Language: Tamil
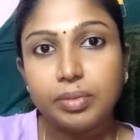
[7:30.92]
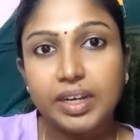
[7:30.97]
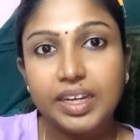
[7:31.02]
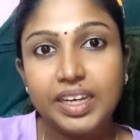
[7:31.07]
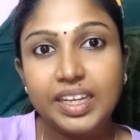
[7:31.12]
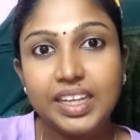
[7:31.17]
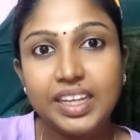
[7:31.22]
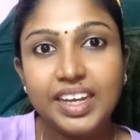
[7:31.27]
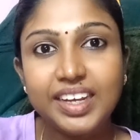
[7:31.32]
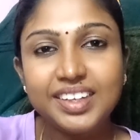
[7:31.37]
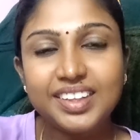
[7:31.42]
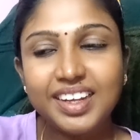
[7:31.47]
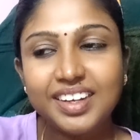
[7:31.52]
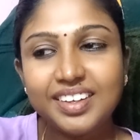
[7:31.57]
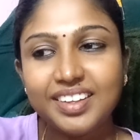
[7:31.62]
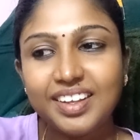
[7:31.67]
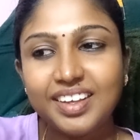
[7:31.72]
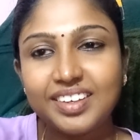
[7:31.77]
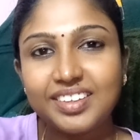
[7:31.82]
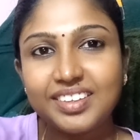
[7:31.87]
மணி எயிட்
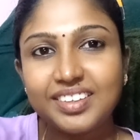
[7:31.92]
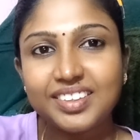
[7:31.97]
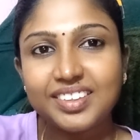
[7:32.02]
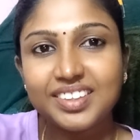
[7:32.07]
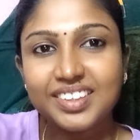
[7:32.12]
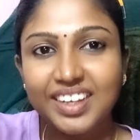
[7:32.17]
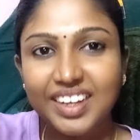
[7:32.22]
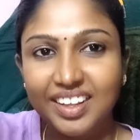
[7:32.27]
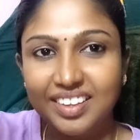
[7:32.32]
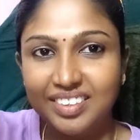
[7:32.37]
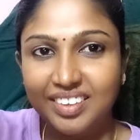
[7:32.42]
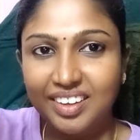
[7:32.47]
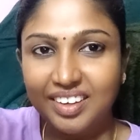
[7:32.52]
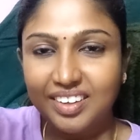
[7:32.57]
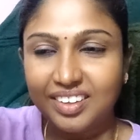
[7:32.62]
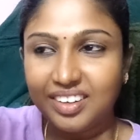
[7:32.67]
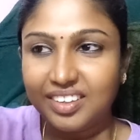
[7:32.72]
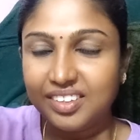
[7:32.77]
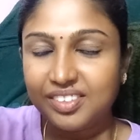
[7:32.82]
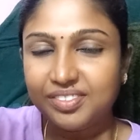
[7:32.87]
தேர்ட்டி ஆகுது கடைசியாக
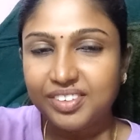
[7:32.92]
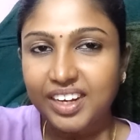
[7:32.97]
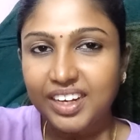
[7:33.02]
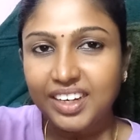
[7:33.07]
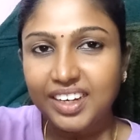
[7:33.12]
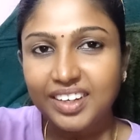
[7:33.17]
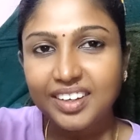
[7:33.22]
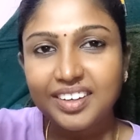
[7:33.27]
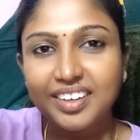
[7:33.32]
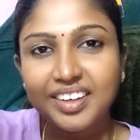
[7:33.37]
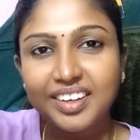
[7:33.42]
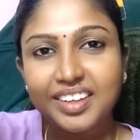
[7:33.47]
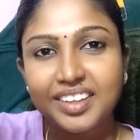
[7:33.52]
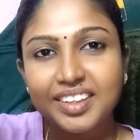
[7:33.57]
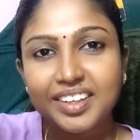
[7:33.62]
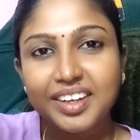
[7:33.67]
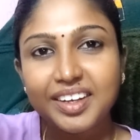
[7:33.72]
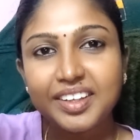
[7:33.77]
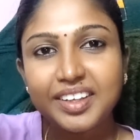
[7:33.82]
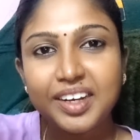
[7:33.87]
இருக்கிறது ஃபேட் கட்டை ட்ரிங்க்
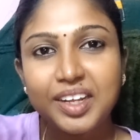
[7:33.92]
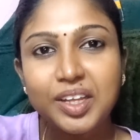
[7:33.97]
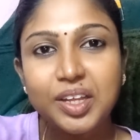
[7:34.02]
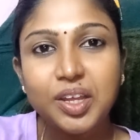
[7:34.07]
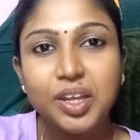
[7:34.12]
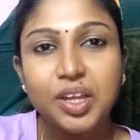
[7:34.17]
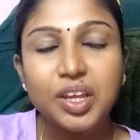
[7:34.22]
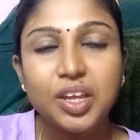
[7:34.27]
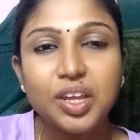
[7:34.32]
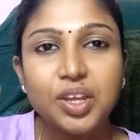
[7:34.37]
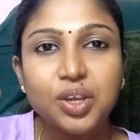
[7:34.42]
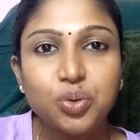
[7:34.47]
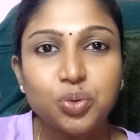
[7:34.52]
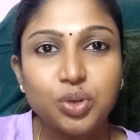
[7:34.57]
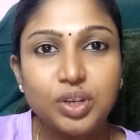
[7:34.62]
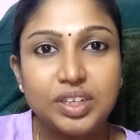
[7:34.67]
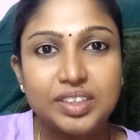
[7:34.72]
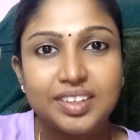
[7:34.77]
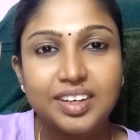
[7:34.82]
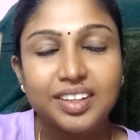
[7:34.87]
தான் எடுக்கிறேன்
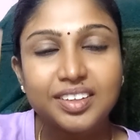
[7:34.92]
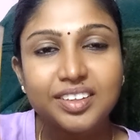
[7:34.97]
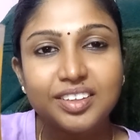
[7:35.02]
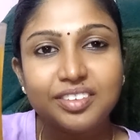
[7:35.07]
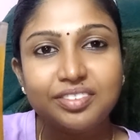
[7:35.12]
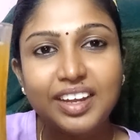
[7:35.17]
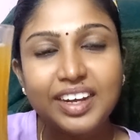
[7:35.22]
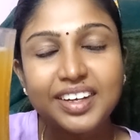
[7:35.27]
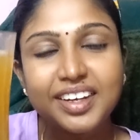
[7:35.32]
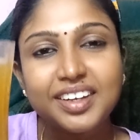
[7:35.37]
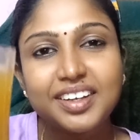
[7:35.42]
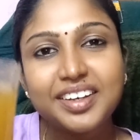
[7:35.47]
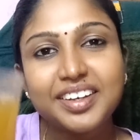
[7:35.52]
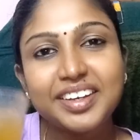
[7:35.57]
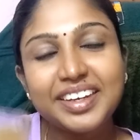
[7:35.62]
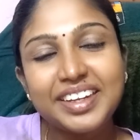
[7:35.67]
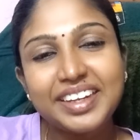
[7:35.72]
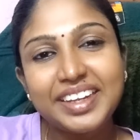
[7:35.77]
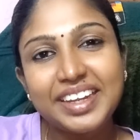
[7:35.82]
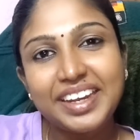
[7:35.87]
ஒரு சில இந்த ஃபேட் கட்டை
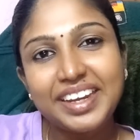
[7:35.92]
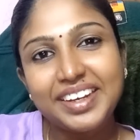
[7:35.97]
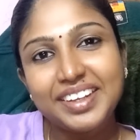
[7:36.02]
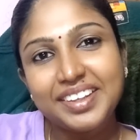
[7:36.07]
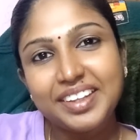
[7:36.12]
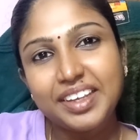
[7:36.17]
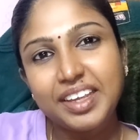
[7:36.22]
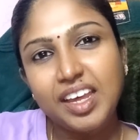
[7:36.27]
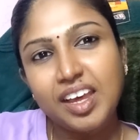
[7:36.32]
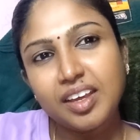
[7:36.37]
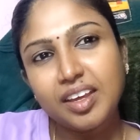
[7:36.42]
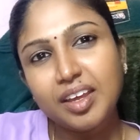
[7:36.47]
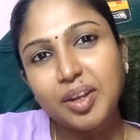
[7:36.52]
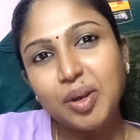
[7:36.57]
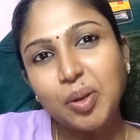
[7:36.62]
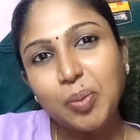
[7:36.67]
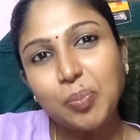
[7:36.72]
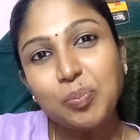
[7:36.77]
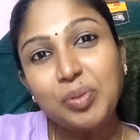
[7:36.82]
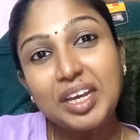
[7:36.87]
ட்ரிங்க் கேட்டிருந்தீங்க அக்கா
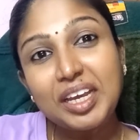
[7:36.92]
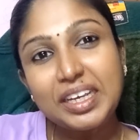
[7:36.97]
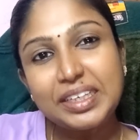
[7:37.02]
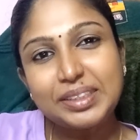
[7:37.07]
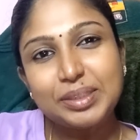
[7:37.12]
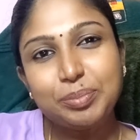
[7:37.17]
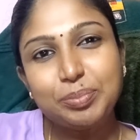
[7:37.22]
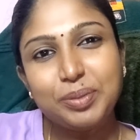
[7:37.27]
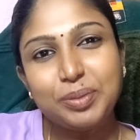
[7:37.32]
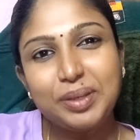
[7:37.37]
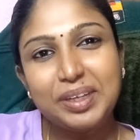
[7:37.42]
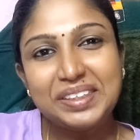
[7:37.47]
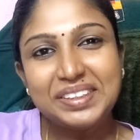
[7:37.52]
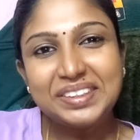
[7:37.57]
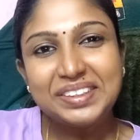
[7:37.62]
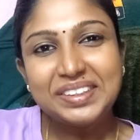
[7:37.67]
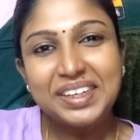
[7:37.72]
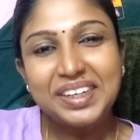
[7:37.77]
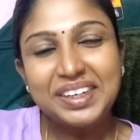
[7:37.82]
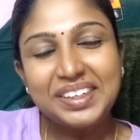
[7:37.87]
ரொம்ப கசப்பாக
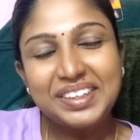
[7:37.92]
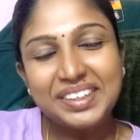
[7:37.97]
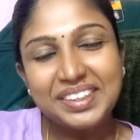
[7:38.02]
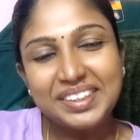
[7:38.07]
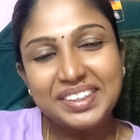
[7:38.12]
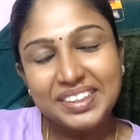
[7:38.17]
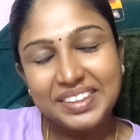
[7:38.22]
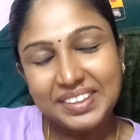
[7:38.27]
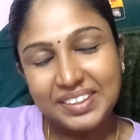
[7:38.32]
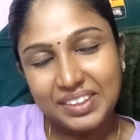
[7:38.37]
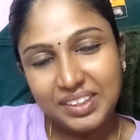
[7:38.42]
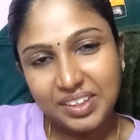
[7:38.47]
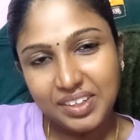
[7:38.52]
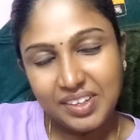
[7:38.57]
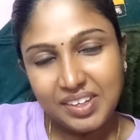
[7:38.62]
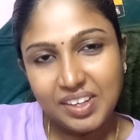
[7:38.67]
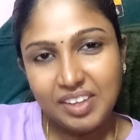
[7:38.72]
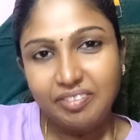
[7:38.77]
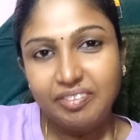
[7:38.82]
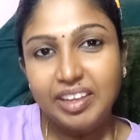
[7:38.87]
இருக்குக்கா அப்படின்ட்டு
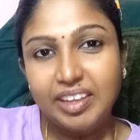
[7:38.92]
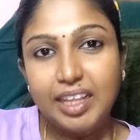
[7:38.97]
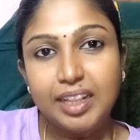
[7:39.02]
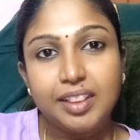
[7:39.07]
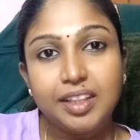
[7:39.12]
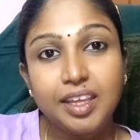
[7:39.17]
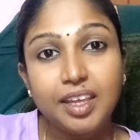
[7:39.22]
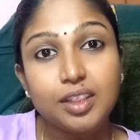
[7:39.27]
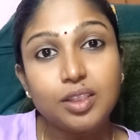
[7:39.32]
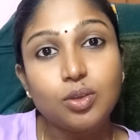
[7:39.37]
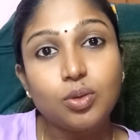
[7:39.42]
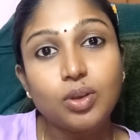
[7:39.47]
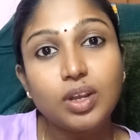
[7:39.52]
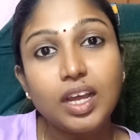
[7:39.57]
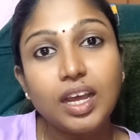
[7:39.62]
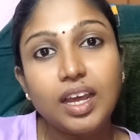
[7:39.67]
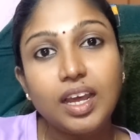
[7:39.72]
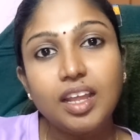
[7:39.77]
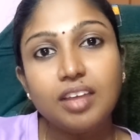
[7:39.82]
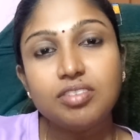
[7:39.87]
வெந்தயத்தோட
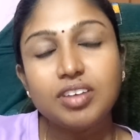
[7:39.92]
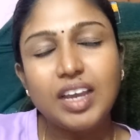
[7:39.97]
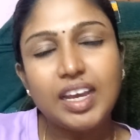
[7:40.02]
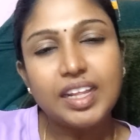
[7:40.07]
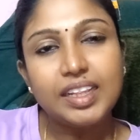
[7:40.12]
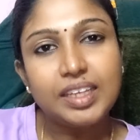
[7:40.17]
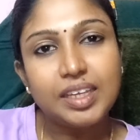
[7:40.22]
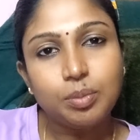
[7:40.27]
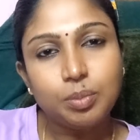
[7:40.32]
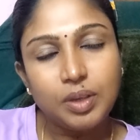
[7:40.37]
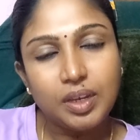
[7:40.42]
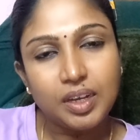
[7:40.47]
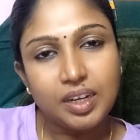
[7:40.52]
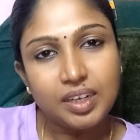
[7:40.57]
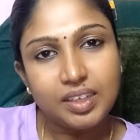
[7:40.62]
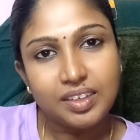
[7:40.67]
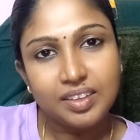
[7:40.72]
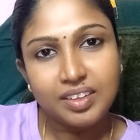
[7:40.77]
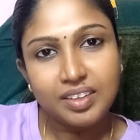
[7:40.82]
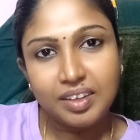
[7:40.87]
அளவு அதிகமாக
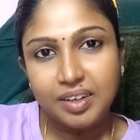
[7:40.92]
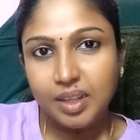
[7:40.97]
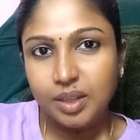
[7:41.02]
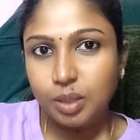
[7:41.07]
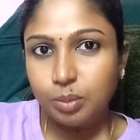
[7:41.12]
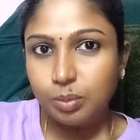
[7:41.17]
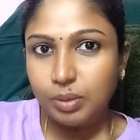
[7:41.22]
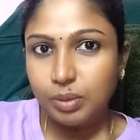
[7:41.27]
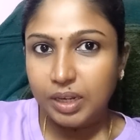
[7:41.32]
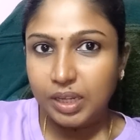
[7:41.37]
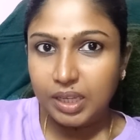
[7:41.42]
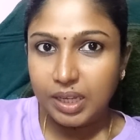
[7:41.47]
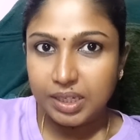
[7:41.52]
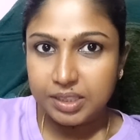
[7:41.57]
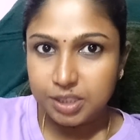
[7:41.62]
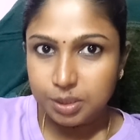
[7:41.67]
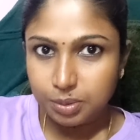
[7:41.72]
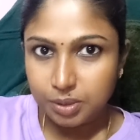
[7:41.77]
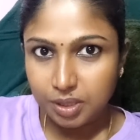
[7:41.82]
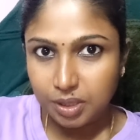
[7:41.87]
எடுத்துருந்தீங்கன்னா அந்த மாதிரி
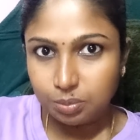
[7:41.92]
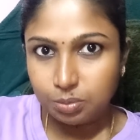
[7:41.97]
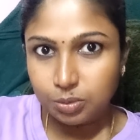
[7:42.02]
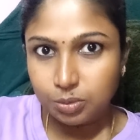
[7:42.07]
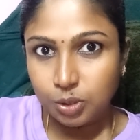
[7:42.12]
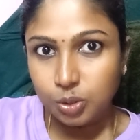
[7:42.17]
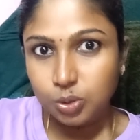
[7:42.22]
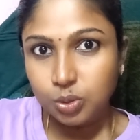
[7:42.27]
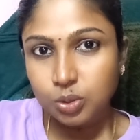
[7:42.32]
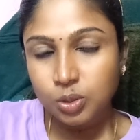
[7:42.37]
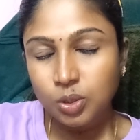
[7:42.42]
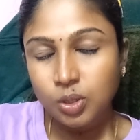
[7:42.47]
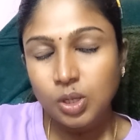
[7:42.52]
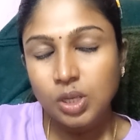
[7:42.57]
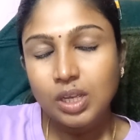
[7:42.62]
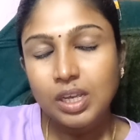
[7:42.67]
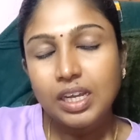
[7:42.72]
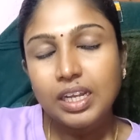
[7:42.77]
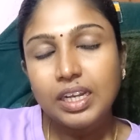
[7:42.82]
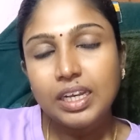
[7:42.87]
கசப்பு தன்மை இருக்கும்
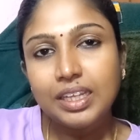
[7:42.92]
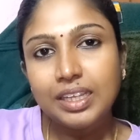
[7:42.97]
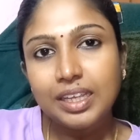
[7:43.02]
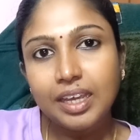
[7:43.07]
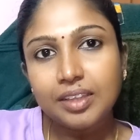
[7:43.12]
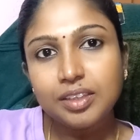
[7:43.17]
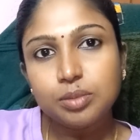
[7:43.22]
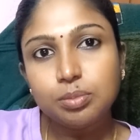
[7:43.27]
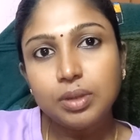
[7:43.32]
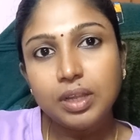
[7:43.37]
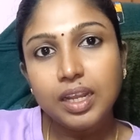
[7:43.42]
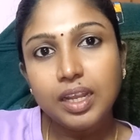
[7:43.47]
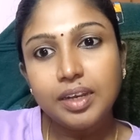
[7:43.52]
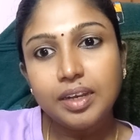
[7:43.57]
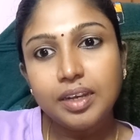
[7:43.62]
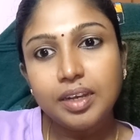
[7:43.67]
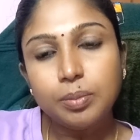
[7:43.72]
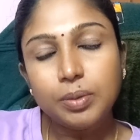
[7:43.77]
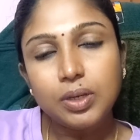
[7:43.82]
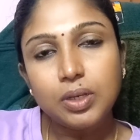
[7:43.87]
நீங்கள் அதுக்கு பதிலாக
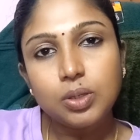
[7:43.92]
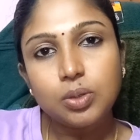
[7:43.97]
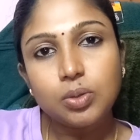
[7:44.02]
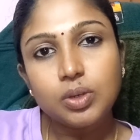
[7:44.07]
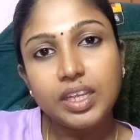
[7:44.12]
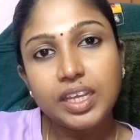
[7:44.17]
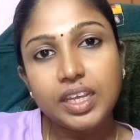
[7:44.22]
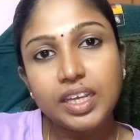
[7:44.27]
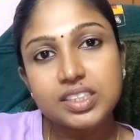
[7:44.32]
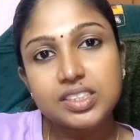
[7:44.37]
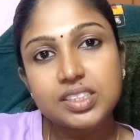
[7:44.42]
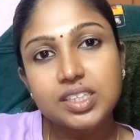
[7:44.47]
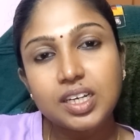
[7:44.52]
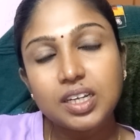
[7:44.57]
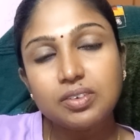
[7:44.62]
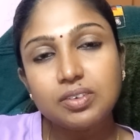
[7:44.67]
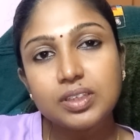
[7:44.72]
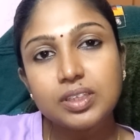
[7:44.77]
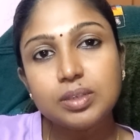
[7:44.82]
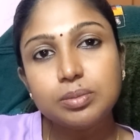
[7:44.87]
என்ன பண்ணிக்கோங்க எக்ஸ்ட்ரா
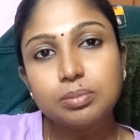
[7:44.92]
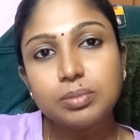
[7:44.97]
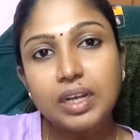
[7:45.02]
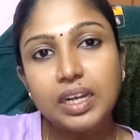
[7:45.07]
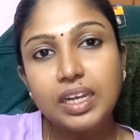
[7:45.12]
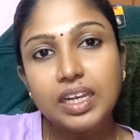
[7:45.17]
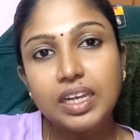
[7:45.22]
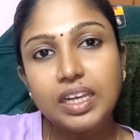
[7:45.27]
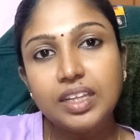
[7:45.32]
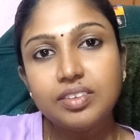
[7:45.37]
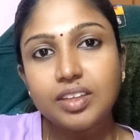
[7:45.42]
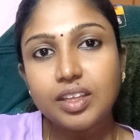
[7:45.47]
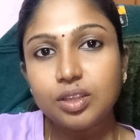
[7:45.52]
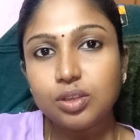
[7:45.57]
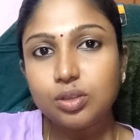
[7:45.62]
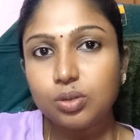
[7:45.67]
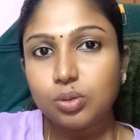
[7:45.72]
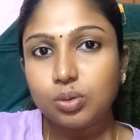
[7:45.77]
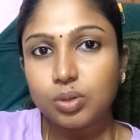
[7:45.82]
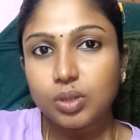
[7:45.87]
வந்து மல்லி
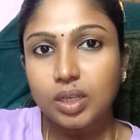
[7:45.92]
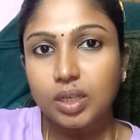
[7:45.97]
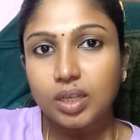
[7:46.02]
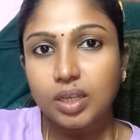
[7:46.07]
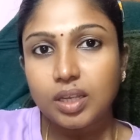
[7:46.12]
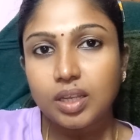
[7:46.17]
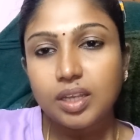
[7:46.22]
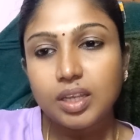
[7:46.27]
சேர்த்துக்கோங்க